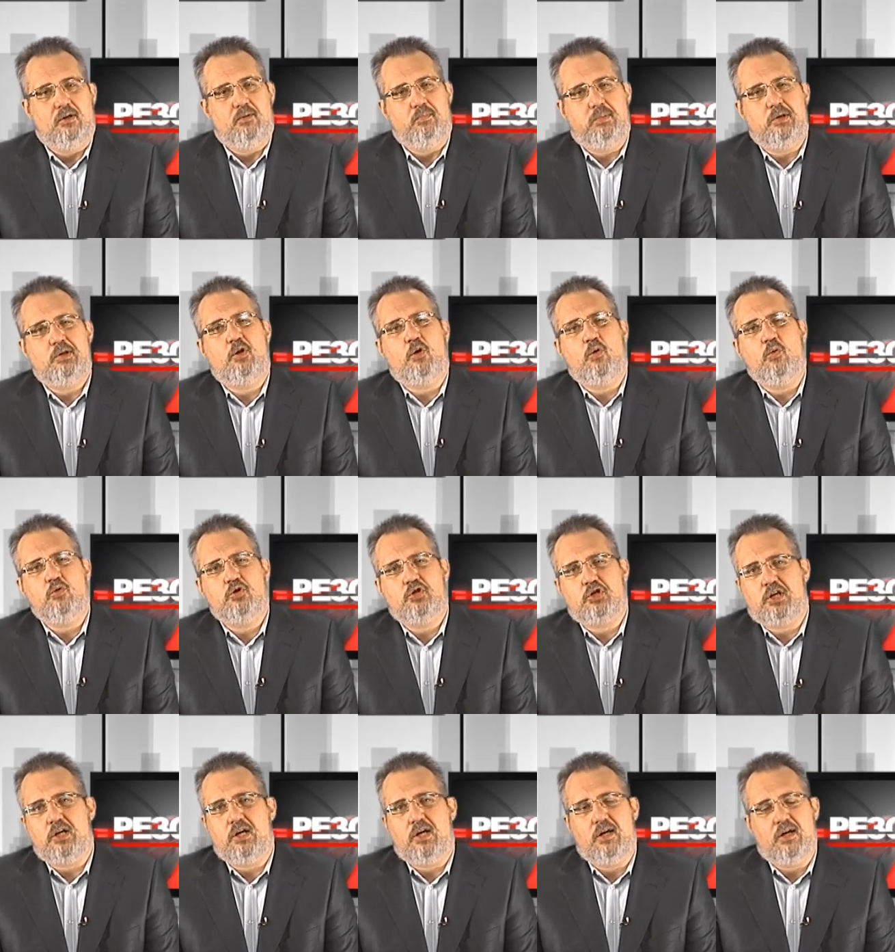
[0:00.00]

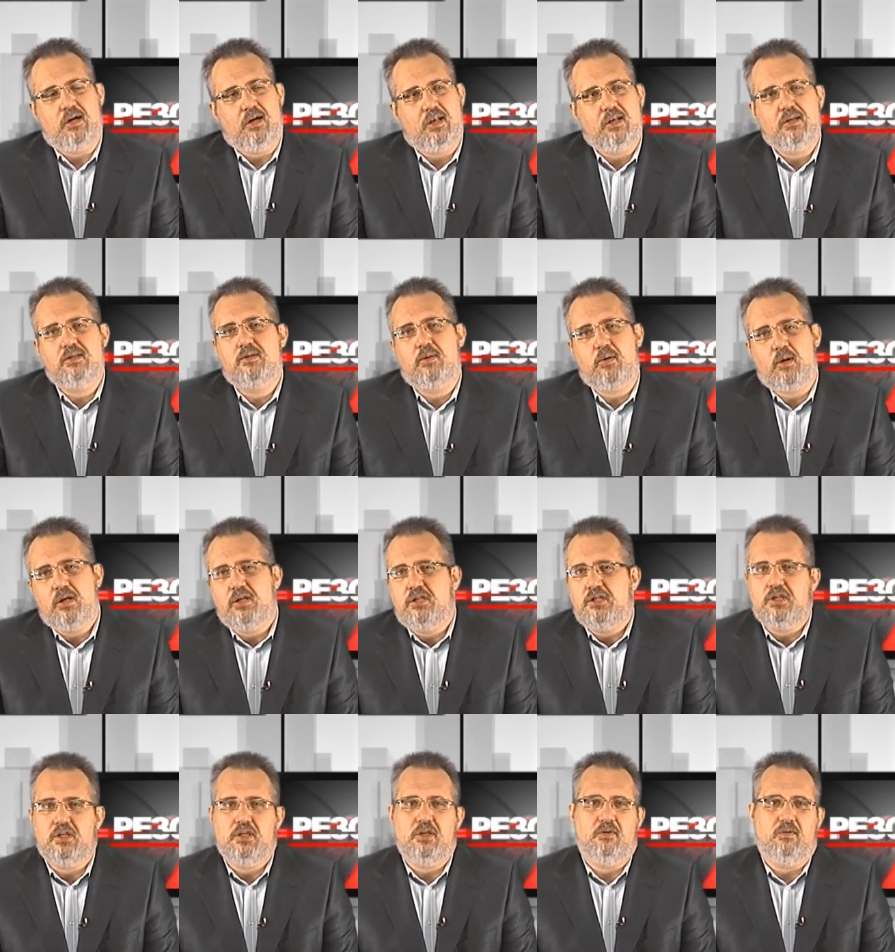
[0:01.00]
Петрушка
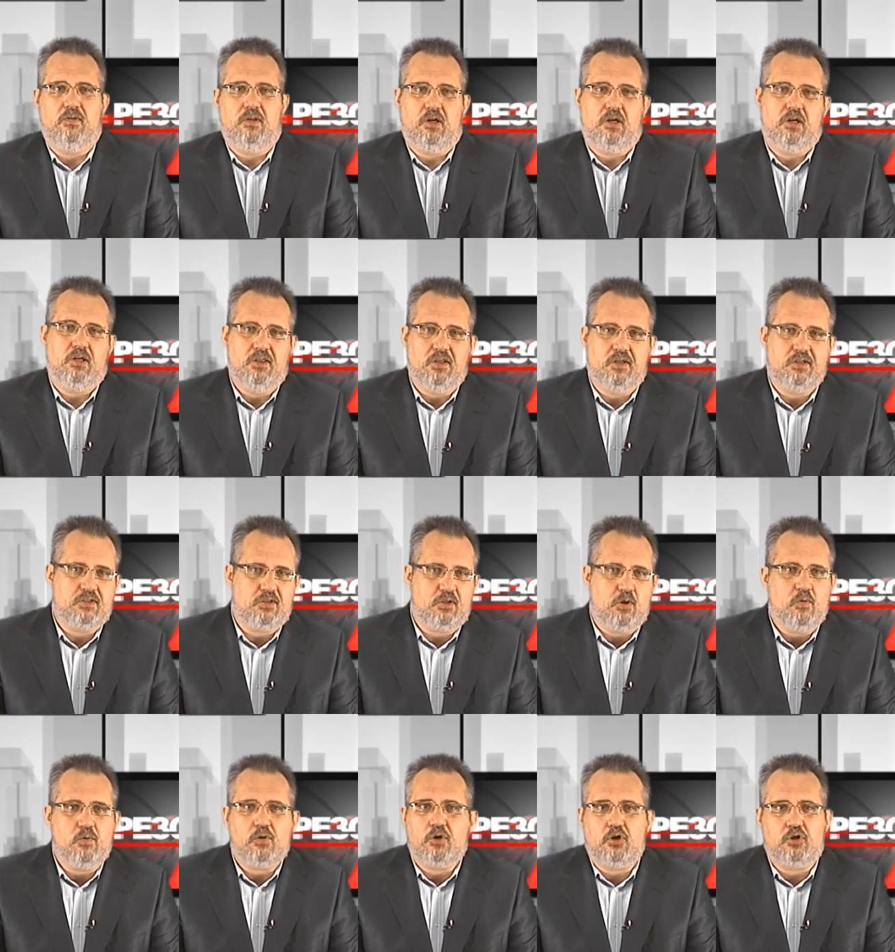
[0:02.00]
разлотил их
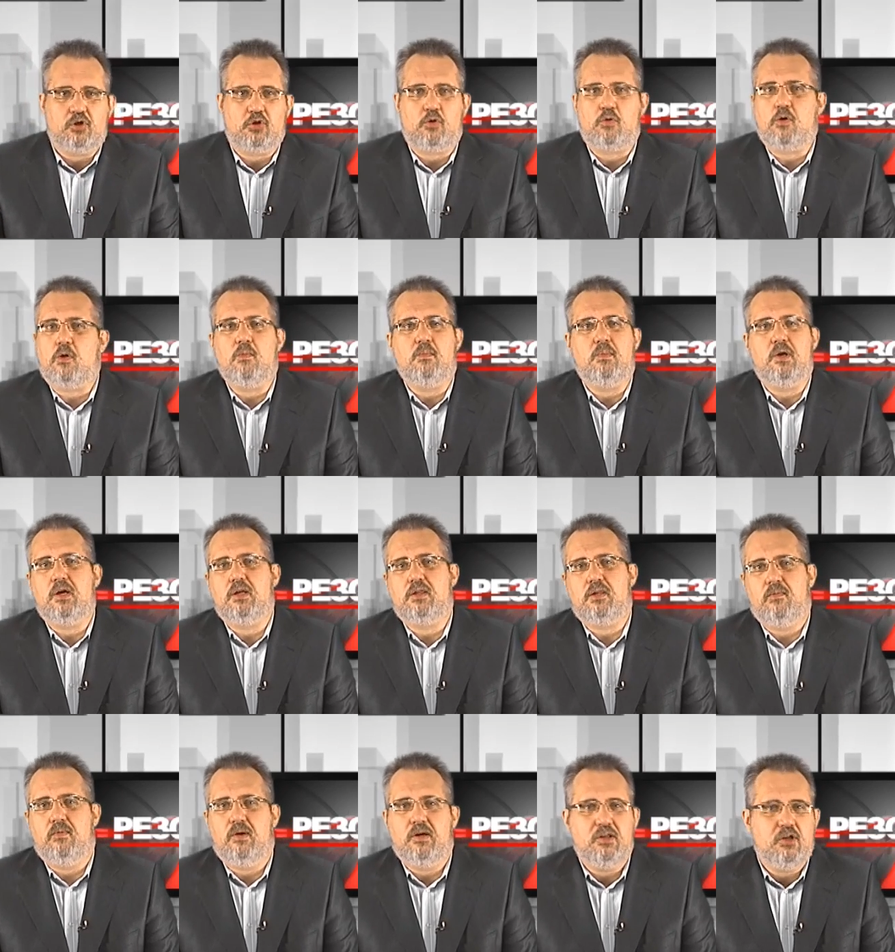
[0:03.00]
настолько, что кроме
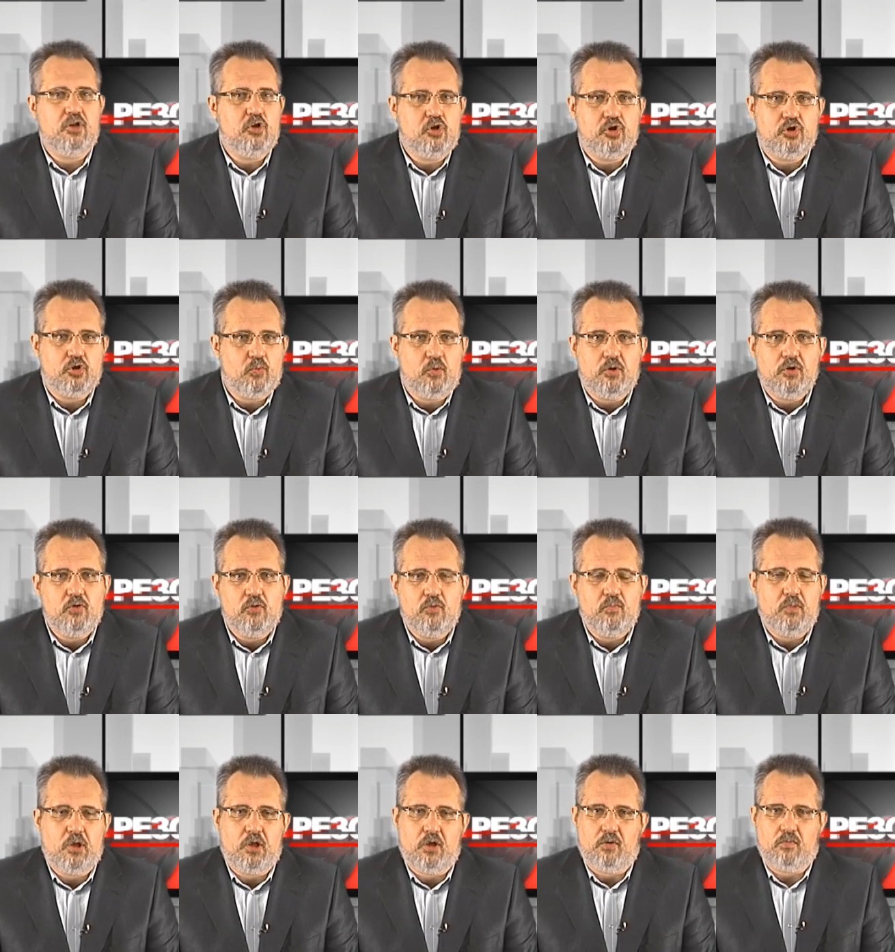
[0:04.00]
этого они ничего не
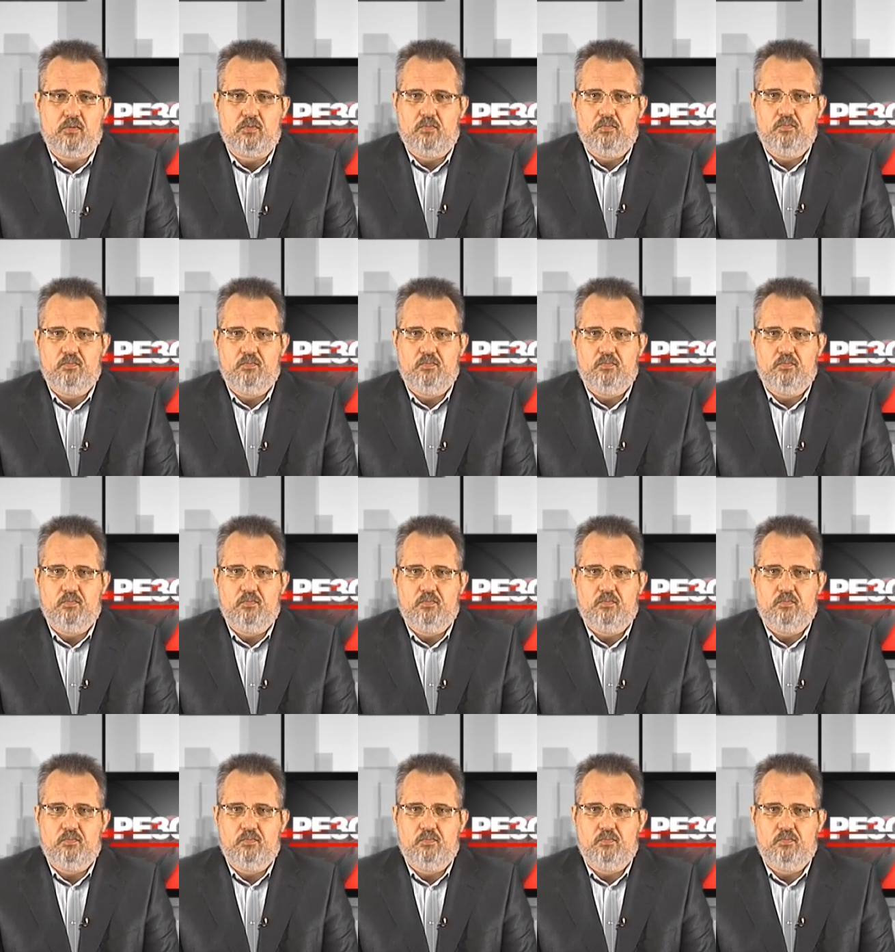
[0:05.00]
умеют.